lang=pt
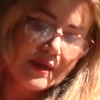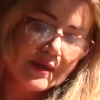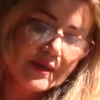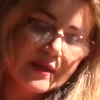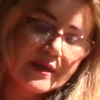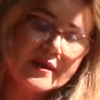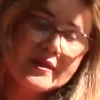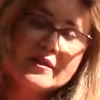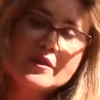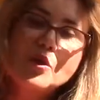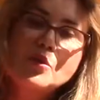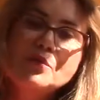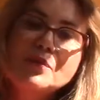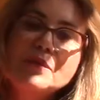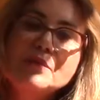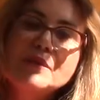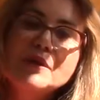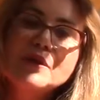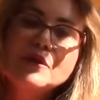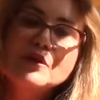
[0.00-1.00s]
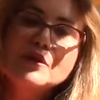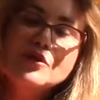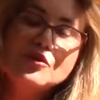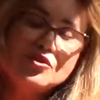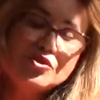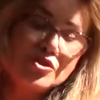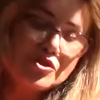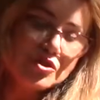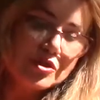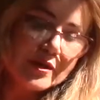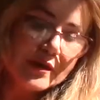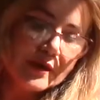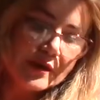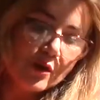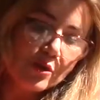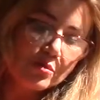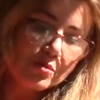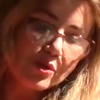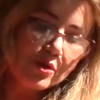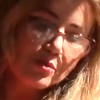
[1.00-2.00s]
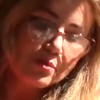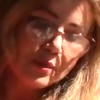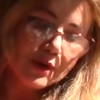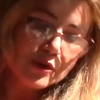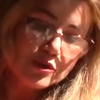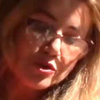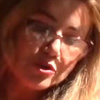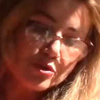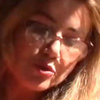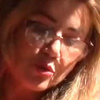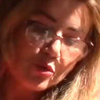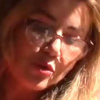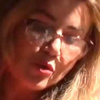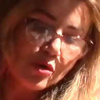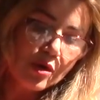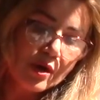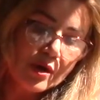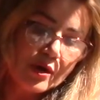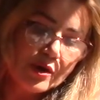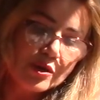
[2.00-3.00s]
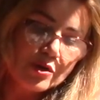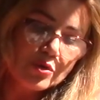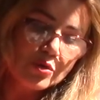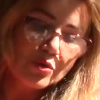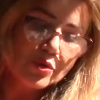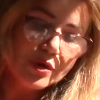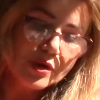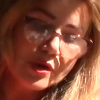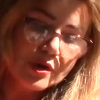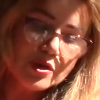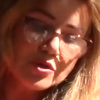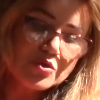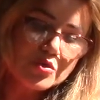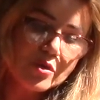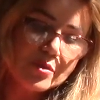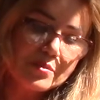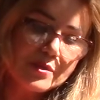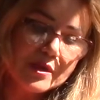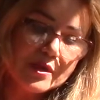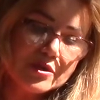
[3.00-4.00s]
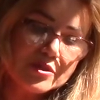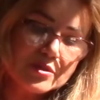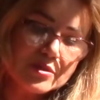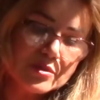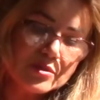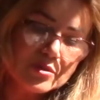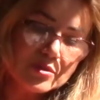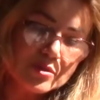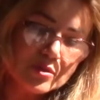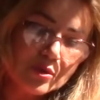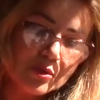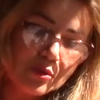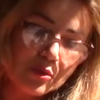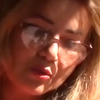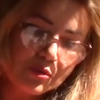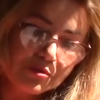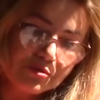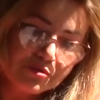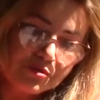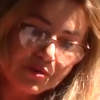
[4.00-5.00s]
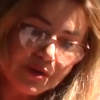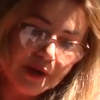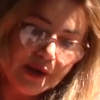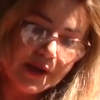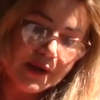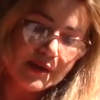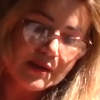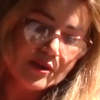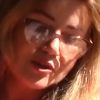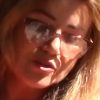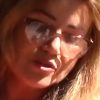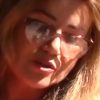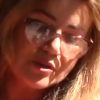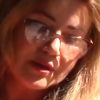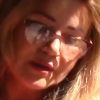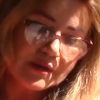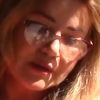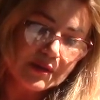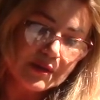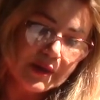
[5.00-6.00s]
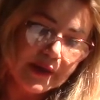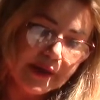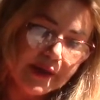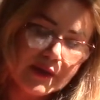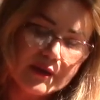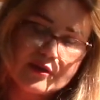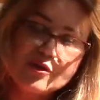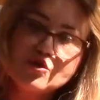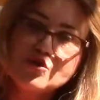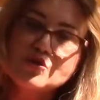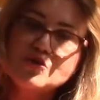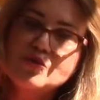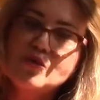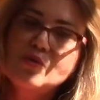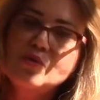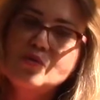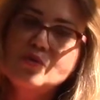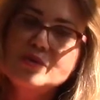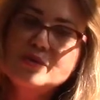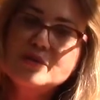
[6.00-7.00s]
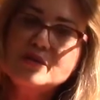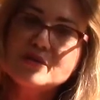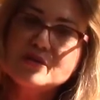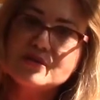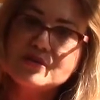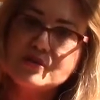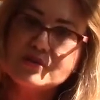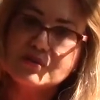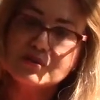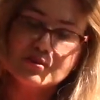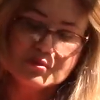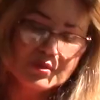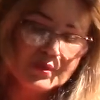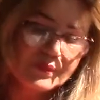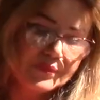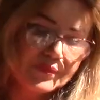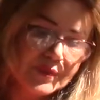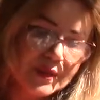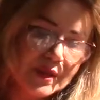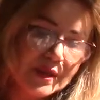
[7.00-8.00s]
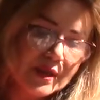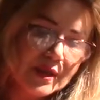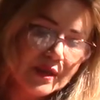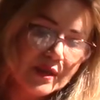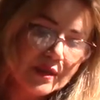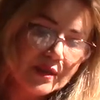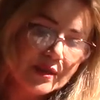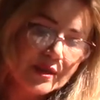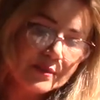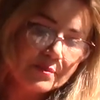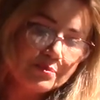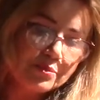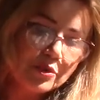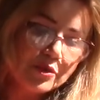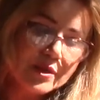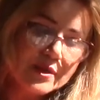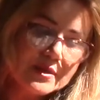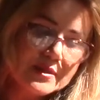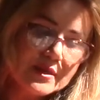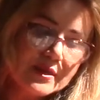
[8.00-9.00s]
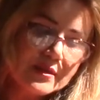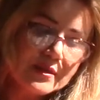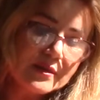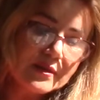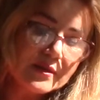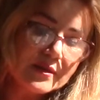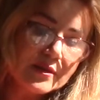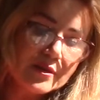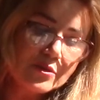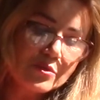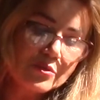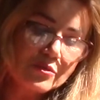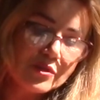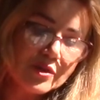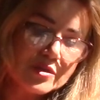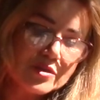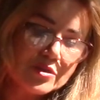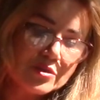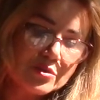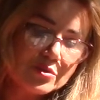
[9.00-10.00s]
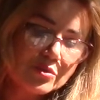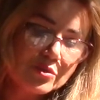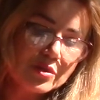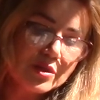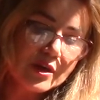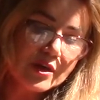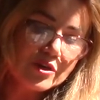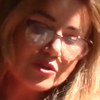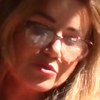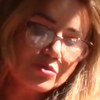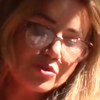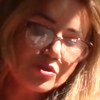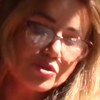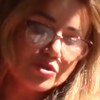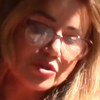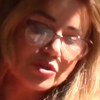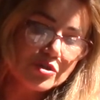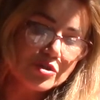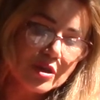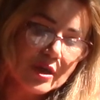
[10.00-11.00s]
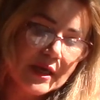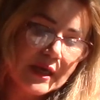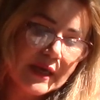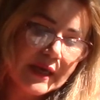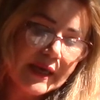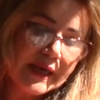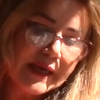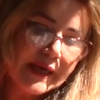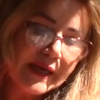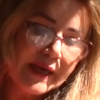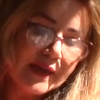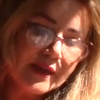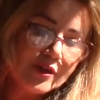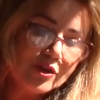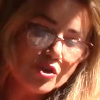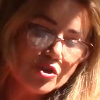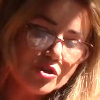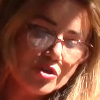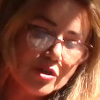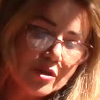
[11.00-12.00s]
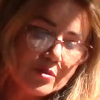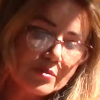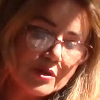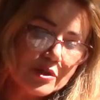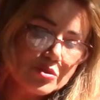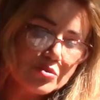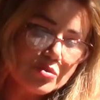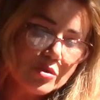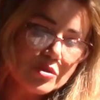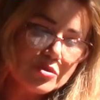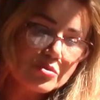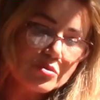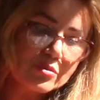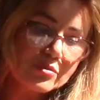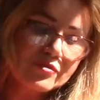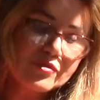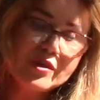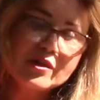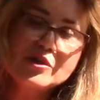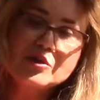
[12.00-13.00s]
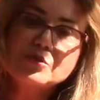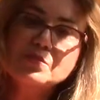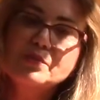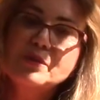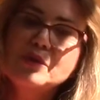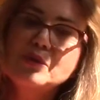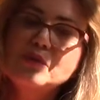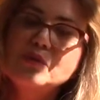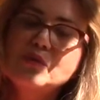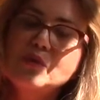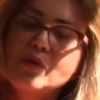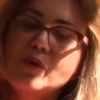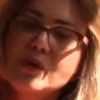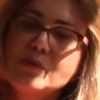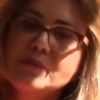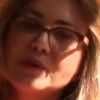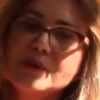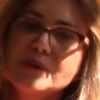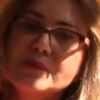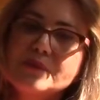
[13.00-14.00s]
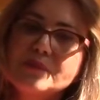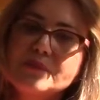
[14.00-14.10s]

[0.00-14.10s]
Então, primeiro ele diz que ele é o bom pastor e conheço as minhas ovelhas e delas sou conhecido. Depois ele aqui no versículo 3 nos diz: Ele chama as suas ovelhas pelo nome.